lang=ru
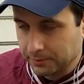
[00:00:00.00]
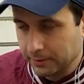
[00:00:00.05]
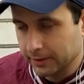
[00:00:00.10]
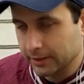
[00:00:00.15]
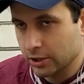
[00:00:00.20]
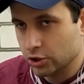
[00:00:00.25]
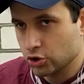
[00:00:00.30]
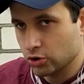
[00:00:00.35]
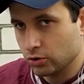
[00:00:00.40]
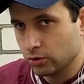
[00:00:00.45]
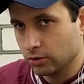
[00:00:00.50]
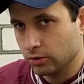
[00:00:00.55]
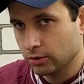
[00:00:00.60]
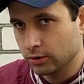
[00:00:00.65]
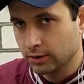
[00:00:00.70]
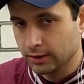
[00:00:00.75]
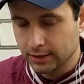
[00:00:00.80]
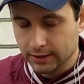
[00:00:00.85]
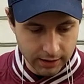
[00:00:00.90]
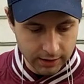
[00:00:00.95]
ставить покрышку
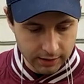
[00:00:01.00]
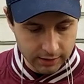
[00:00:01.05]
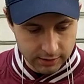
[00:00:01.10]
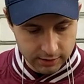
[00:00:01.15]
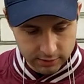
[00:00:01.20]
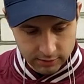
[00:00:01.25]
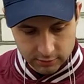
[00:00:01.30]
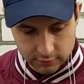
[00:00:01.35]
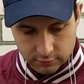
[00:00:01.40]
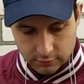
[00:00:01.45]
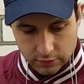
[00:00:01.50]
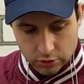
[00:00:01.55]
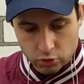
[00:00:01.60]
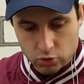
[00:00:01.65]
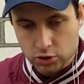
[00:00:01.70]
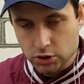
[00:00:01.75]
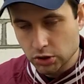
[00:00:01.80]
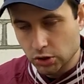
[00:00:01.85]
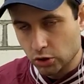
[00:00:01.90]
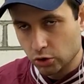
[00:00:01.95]
как в
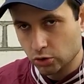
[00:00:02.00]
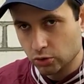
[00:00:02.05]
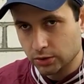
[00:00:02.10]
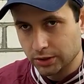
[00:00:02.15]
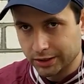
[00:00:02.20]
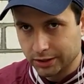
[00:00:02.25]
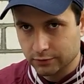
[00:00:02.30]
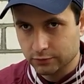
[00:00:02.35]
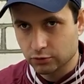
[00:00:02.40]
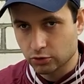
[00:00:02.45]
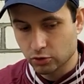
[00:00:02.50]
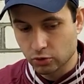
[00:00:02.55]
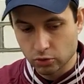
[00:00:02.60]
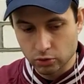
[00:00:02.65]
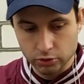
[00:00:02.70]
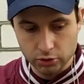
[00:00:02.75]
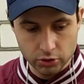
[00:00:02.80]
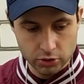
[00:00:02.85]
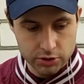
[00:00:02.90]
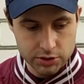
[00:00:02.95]
одну сторону, так и в
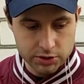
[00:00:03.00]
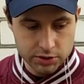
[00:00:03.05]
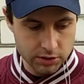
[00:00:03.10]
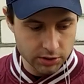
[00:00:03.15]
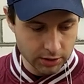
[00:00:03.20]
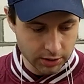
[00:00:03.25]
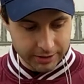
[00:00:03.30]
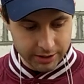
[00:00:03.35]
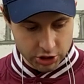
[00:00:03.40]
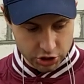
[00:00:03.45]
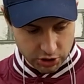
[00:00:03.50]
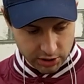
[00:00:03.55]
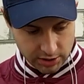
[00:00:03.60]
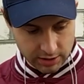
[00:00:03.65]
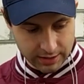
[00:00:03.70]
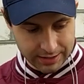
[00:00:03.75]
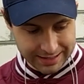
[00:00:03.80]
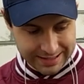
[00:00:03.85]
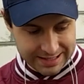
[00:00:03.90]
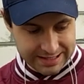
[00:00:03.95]
другую. То есть
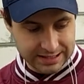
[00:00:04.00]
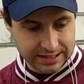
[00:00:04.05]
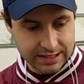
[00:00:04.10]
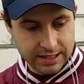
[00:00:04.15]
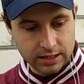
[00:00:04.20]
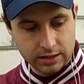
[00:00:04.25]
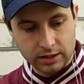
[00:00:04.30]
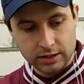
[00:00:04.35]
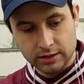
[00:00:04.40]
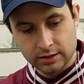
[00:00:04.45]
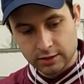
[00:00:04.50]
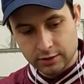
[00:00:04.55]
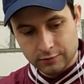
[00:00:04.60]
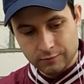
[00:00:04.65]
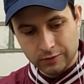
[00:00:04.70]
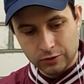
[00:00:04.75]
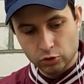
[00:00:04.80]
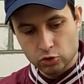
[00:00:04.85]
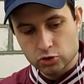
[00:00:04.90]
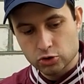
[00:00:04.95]
покрышка стояла
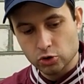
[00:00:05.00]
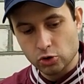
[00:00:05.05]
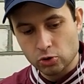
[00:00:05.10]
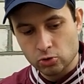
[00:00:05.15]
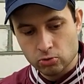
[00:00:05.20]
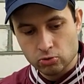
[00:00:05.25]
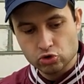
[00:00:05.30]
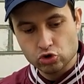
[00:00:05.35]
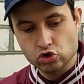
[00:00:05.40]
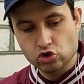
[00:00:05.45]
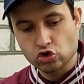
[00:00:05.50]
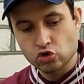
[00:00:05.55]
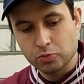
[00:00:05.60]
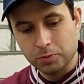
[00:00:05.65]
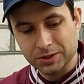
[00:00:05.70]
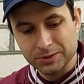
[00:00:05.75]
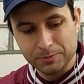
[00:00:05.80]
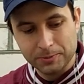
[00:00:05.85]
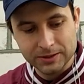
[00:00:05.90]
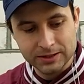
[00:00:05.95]
в одну сторону,
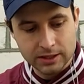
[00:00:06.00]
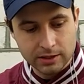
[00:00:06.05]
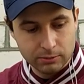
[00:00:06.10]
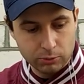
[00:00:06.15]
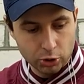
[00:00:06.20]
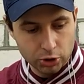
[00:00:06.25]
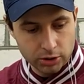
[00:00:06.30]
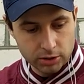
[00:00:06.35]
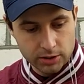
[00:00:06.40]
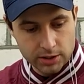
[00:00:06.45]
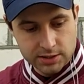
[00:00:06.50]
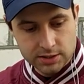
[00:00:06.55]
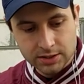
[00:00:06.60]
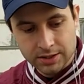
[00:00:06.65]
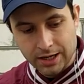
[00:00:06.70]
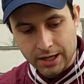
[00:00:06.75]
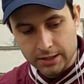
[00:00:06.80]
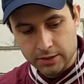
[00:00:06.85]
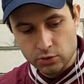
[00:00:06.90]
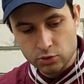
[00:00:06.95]
чуть-чуть подработалась,
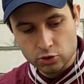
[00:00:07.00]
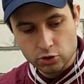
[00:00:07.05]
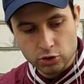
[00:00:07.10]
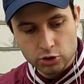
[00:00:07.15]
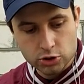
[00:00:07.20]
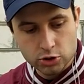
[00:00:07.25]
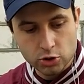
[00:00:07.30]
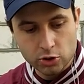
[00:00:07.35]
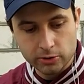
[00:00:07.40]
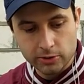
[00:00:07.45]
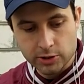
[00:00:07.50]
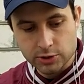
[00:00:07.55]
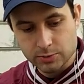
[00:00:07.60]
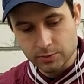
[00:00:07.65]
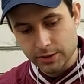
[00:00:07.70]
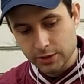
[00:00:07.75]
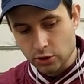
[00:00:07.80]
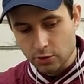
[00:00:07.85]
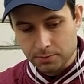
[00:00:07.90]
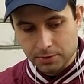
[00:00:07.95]
грани у нее
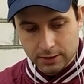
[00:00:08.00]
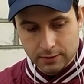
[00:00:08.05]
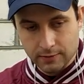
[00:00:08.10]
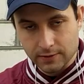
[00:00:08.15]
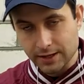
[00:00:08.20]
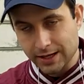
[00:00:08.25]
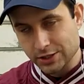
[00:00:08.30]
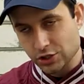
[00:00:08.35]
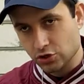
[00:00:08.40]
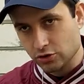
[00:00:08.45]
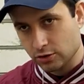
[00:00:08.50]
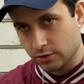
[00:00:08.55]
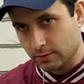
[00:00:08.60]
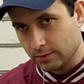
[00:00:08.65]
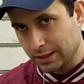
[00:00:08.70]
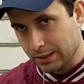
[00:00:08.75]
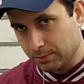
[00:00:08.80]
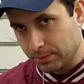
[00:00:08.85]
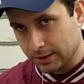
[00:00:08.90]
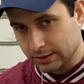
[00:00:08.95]
стерлись, мы ее
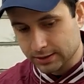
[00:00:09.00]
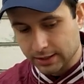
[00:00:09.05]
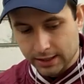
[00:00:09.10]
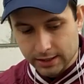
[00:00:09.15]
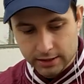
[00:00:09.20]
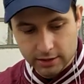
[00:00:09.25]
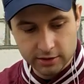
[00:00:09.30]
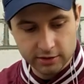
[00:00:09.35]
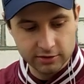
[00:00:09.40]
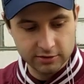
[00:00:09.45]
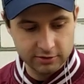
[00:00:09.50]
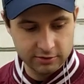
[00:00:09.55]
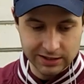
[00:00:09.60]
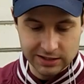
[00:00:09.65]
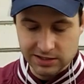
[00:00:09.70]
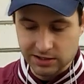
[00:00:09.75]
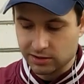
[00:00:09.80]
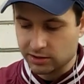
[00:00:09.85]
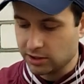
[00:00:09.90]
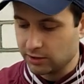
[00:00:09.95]
переворачиваем и погнали
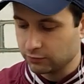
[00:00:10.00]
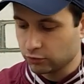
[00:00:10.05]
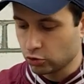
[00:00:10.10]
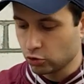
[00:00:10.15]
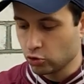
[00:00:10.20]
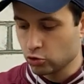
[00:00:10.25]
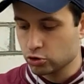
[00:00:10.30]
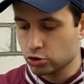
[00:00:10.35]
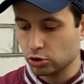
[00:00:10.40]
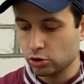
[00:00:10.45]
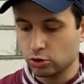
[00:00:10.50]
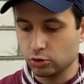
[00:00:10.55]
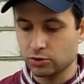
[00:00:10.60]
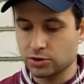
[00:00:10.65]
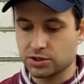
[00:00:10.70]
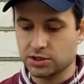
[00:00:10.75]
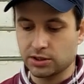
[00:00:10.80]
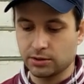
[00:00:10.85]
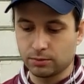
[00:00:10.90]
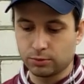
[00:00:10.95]
кататься на ней в другую
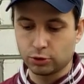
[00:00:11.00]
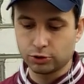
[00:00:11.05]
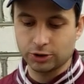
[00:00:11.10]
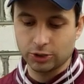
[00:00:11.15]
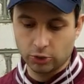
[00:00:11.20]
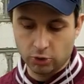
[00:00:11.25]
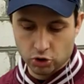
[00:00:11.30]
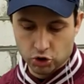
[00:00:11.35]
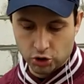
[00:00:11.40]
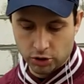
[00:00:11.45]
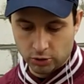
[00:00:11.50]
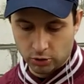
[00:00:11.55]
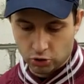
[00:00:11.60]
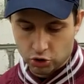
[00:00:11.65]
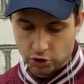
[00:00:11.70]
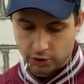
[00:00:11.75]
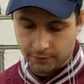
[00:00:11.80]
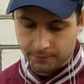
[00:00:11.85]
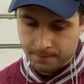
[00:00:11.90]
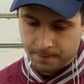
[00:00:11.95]
сторону, и зацеп будет такой же
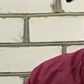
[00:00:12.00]
хороший.